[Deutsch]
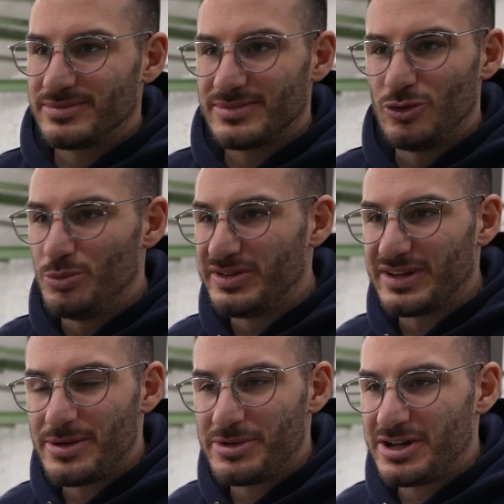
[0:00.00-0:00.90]
Du bist
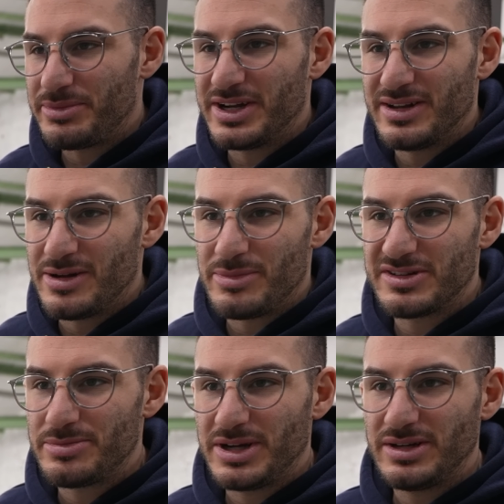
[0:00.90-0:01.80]
einmal dabei, da
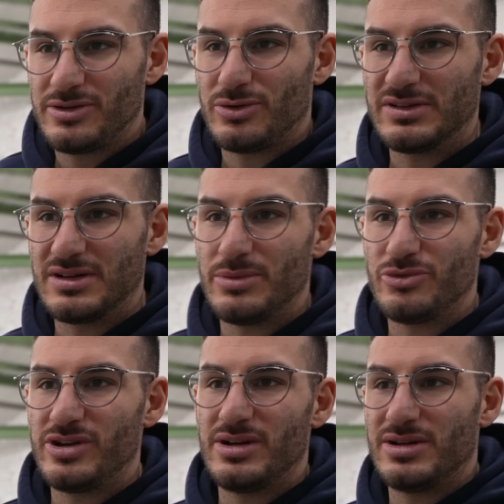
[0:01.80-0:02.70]
machst du beide
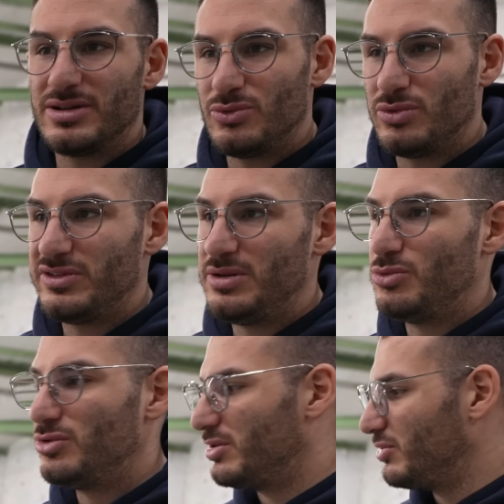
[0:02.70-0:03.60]
Drosselklappensteller, nur
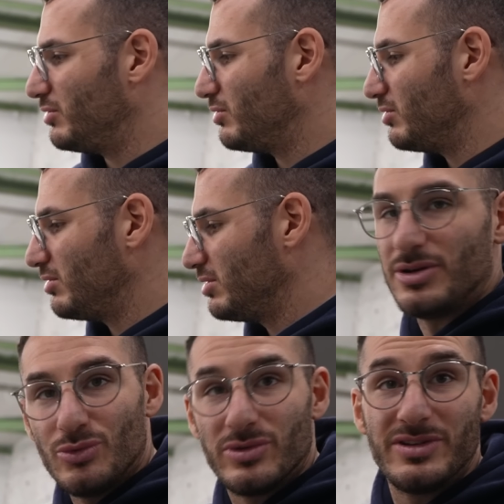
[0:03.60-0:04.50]
700 Euro,
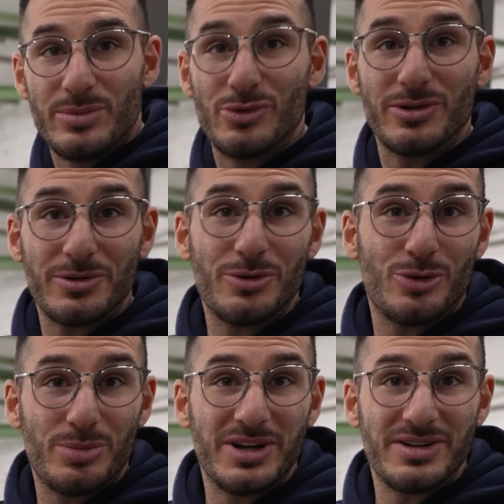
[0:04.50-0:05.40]
nur 700
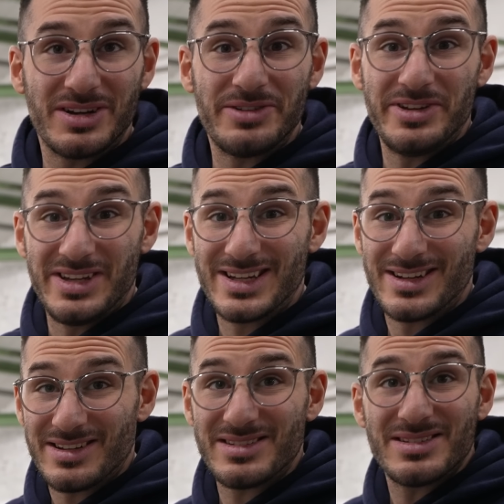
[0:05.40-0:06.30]
Euro beide
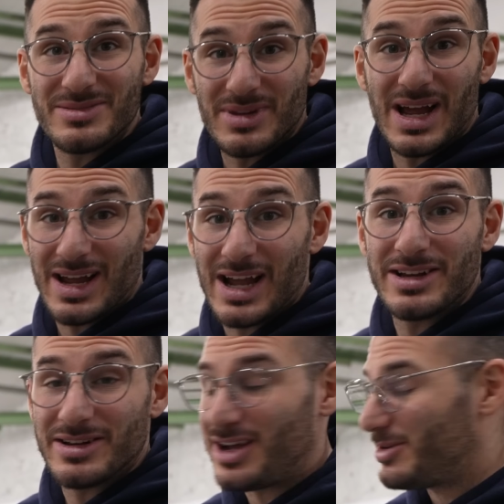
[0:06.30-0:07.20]
revidieren lassen, e-,
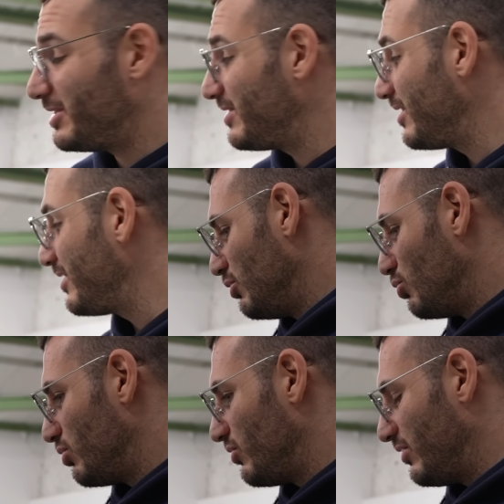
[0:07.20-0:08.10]
eigene Arbeitszeit.
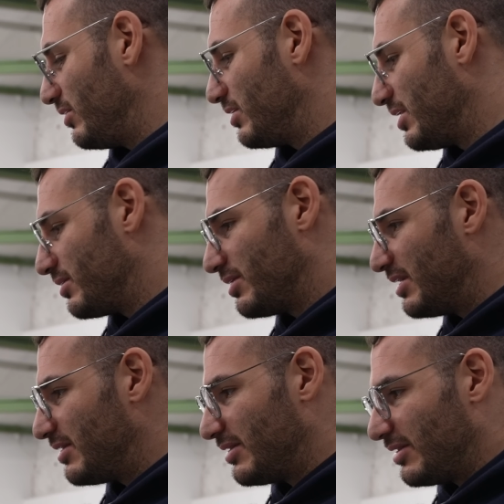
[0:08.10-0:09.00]
Und äh, ja,
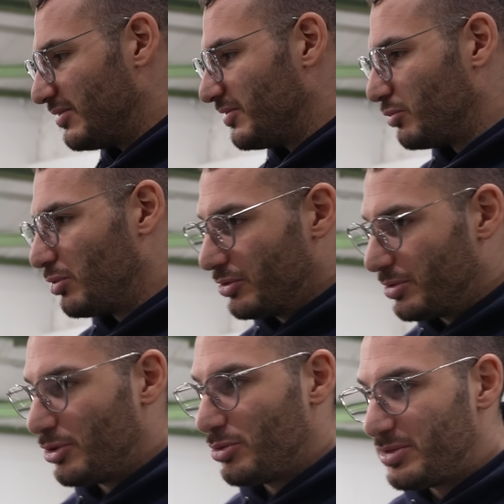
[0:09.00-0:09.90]
jetzt sind wir
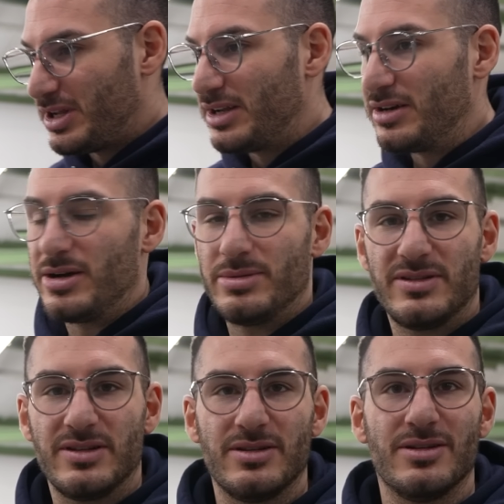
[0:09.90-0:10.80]
roundabout mit eigener
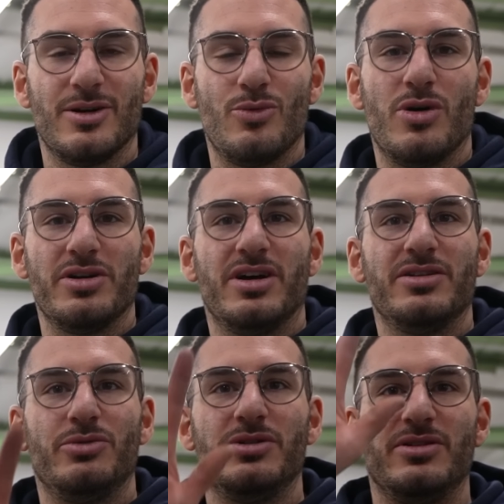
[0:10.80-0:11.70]
Arbeitszeit.
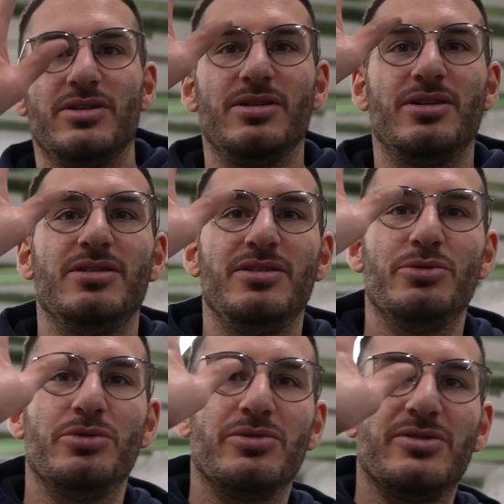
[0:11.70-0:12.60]
100
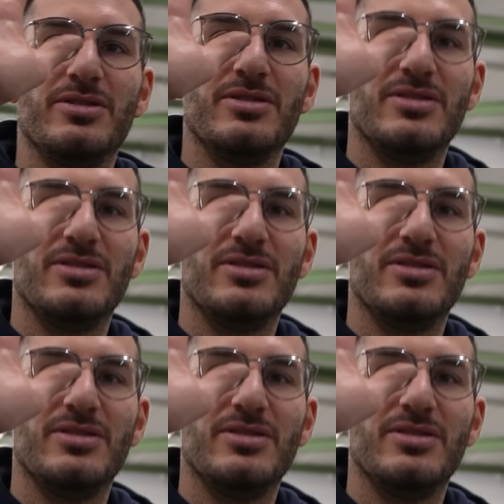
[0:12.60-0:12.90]
Euros.